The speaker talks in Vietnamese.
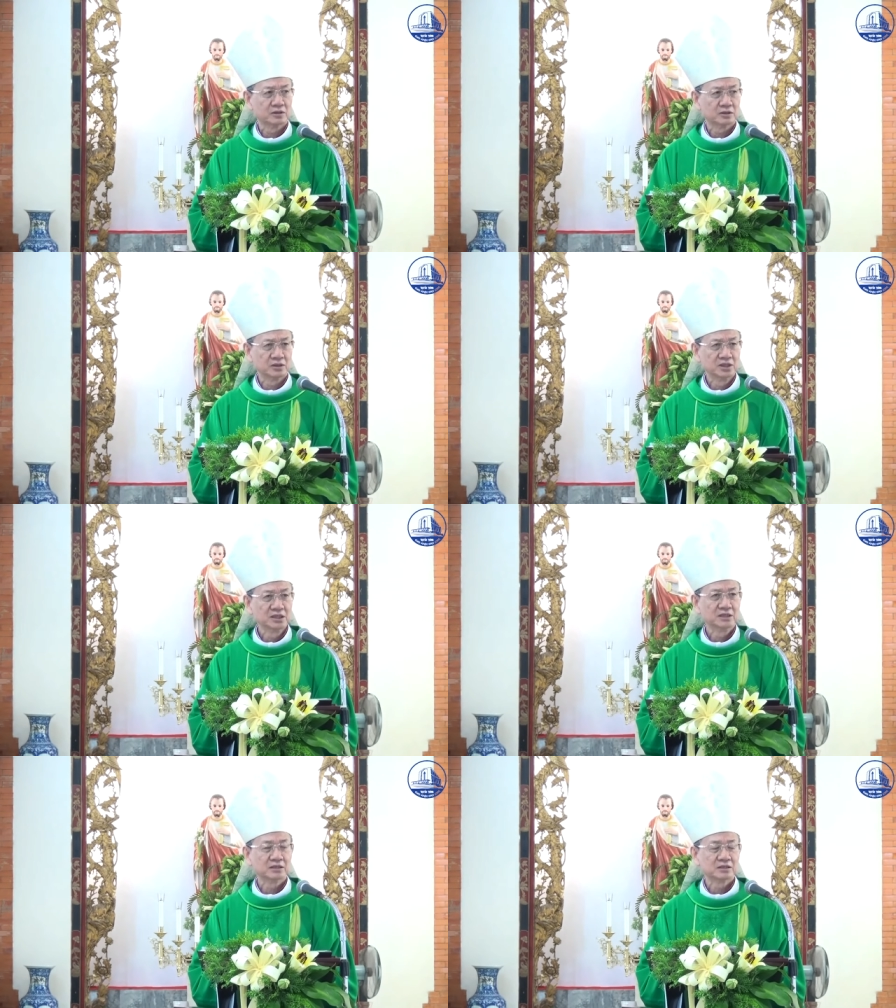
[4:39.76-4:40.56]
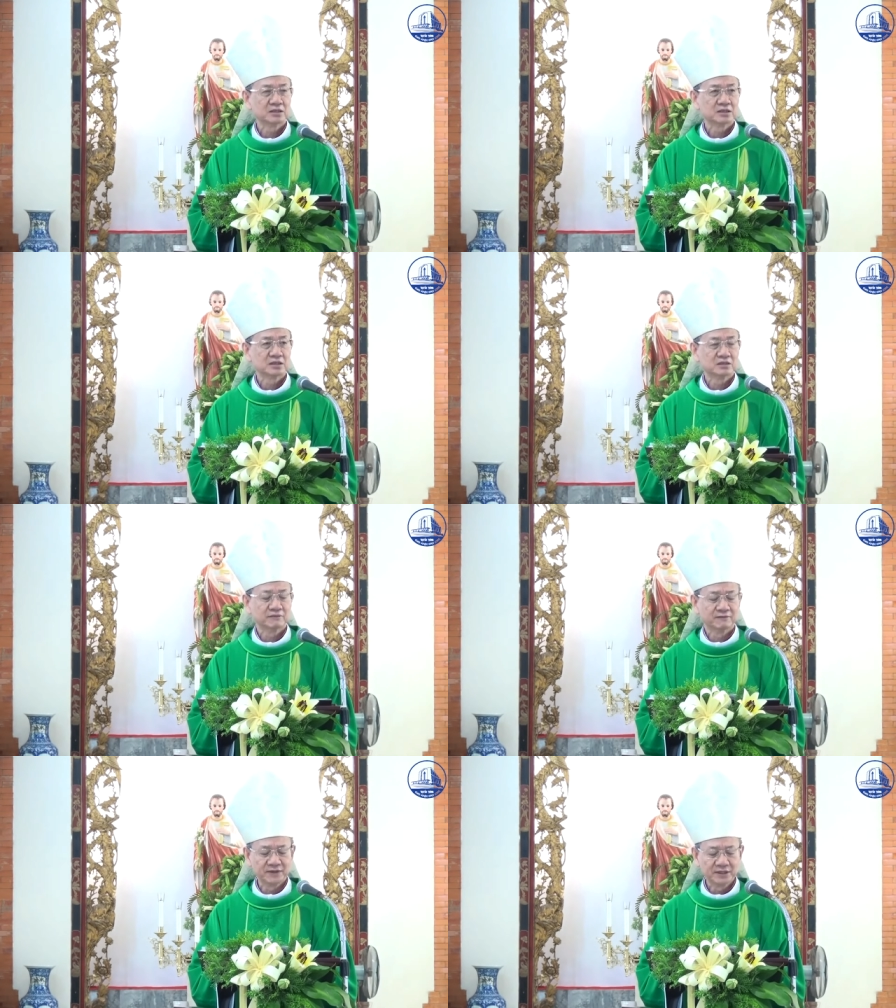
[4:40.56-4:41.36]
nhưng
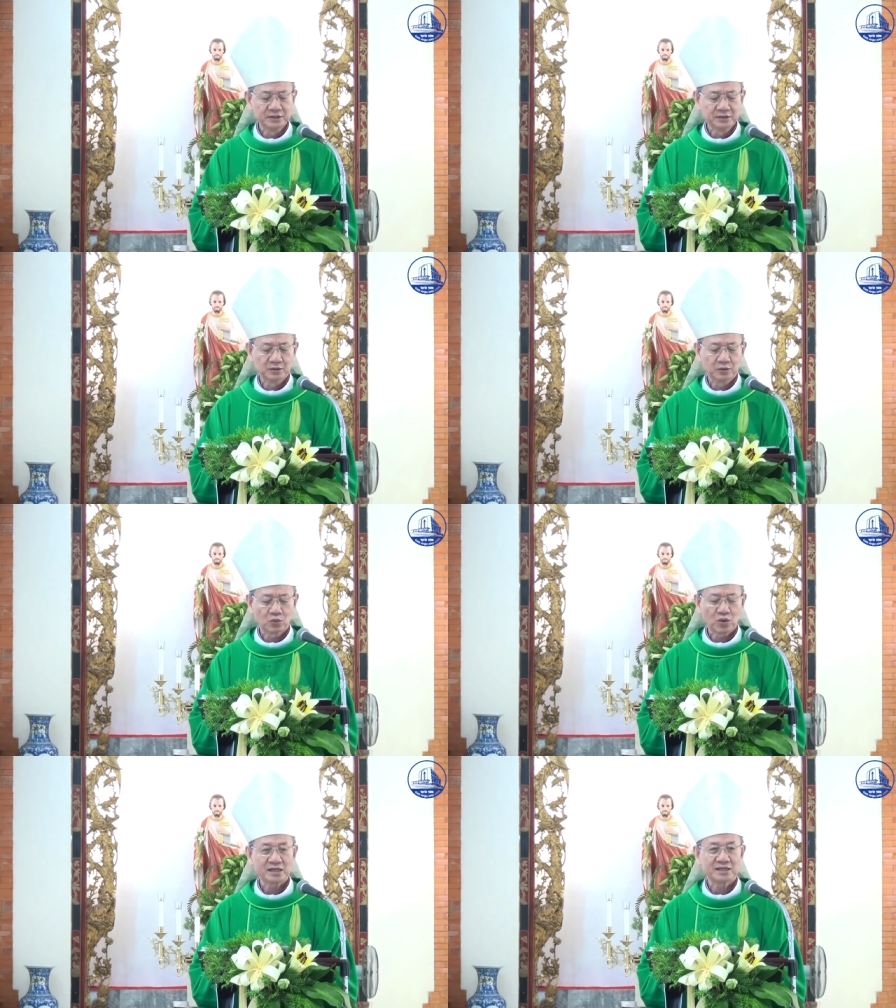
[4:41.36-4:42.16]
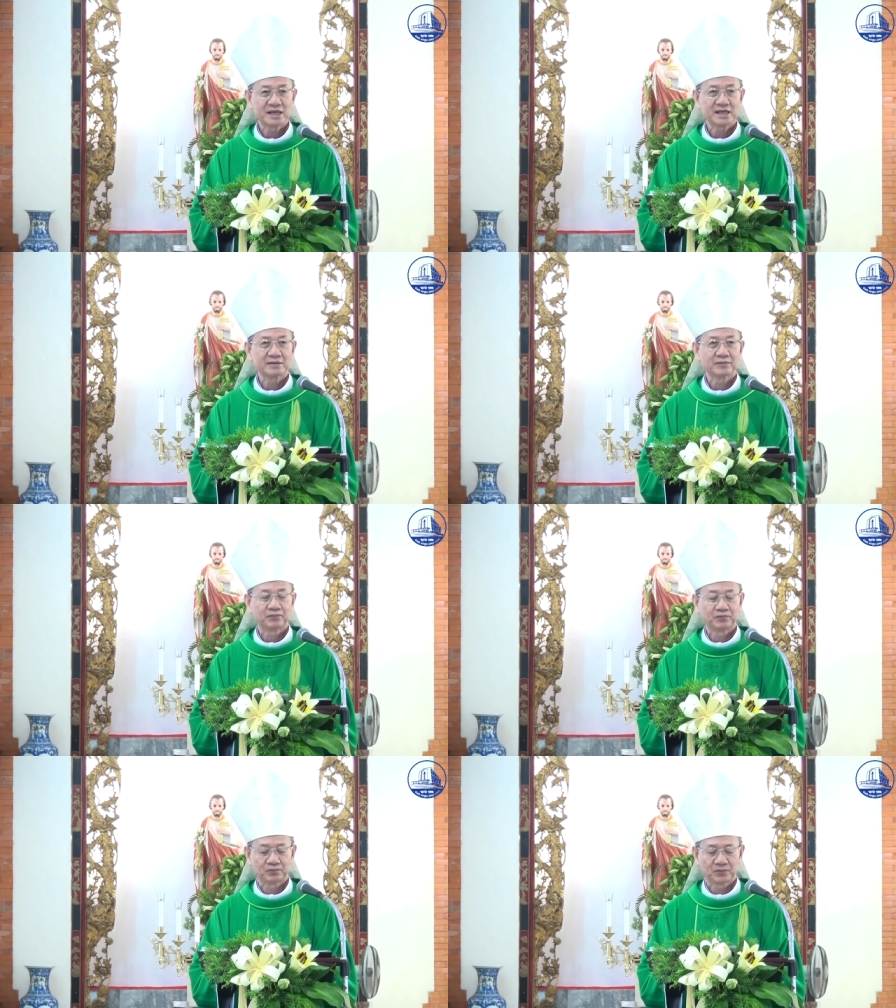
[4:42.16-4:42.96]
vì đường quá dài
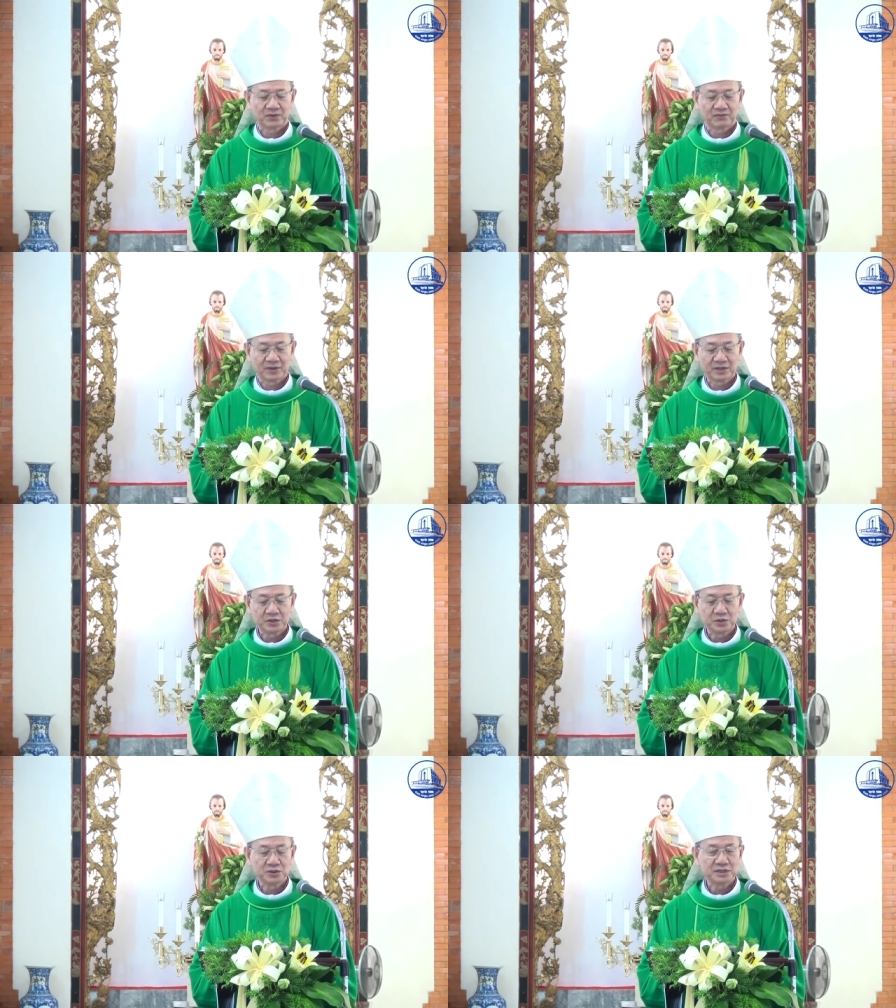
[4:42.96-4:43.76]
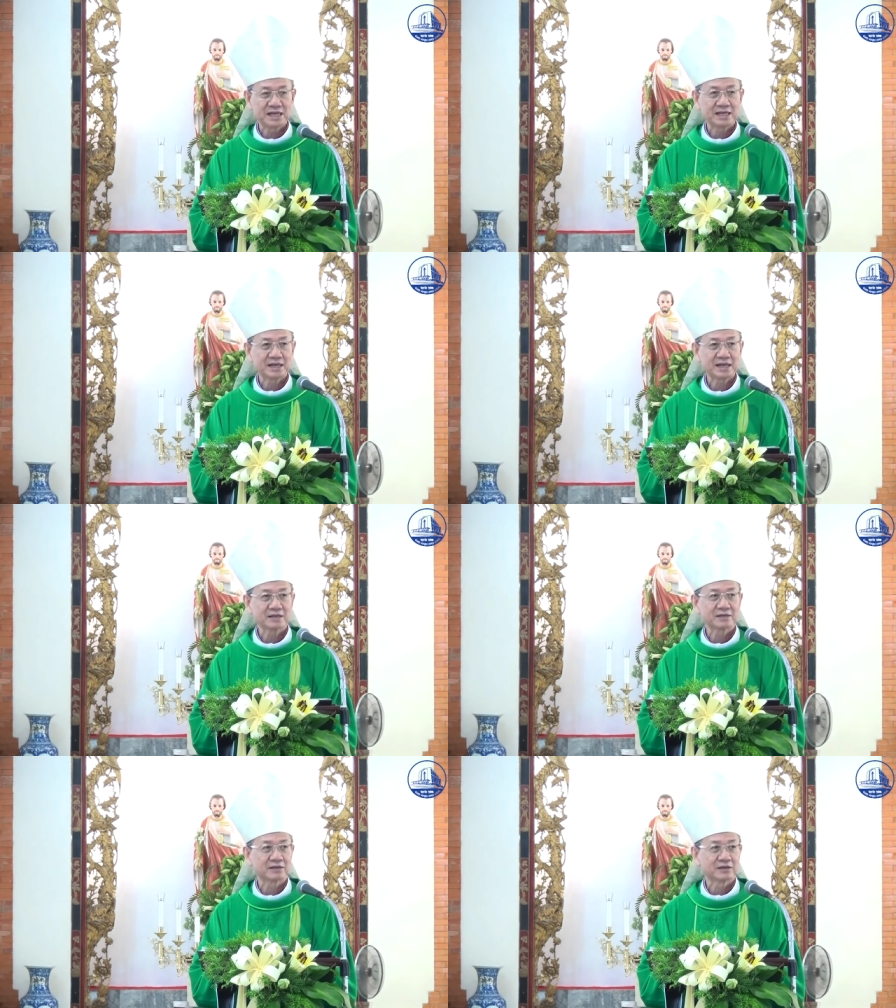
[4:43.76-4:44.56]
và nhiều gian nan